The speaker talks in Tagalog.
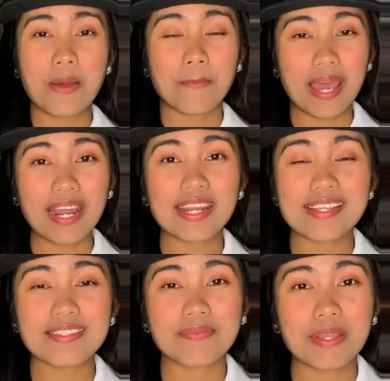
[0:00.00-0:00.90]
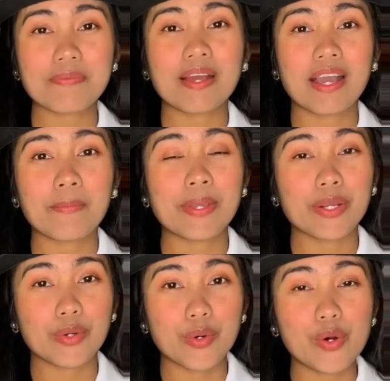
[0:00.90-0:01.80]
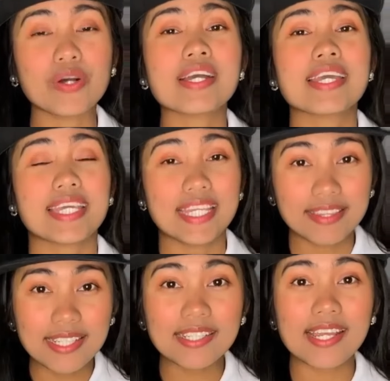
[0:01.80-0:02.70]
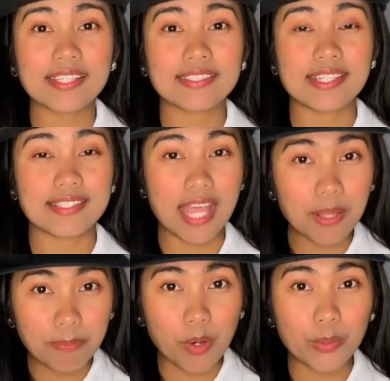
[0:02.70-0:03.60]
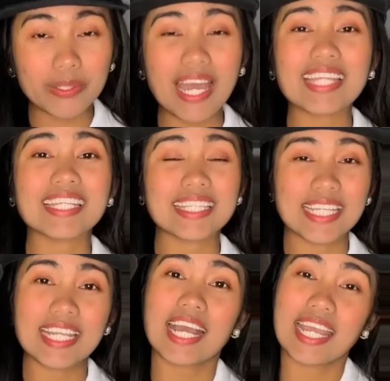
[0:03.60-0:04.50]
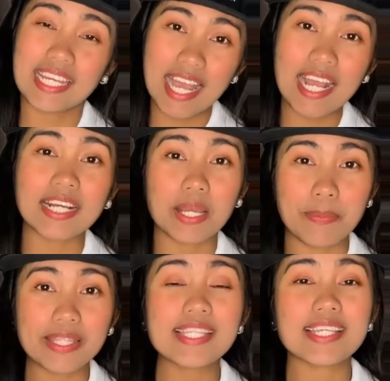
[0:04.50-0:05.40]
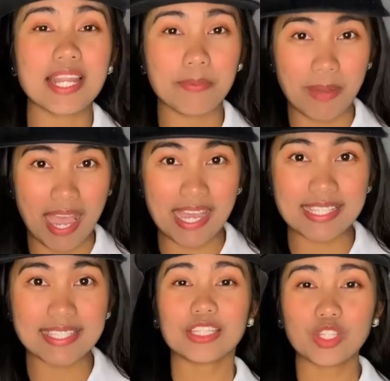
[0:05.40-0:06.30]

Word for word: Para rin sa may mga mayroong internet sa cellphone at hindi na kailangan gamitin sa labas, ito